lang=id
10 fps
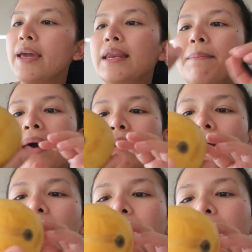ini
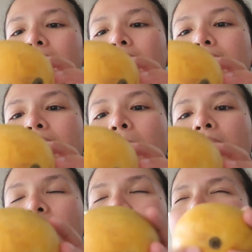mangganya kita
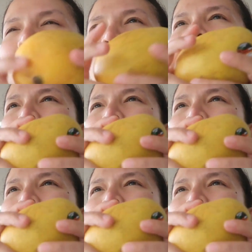beli.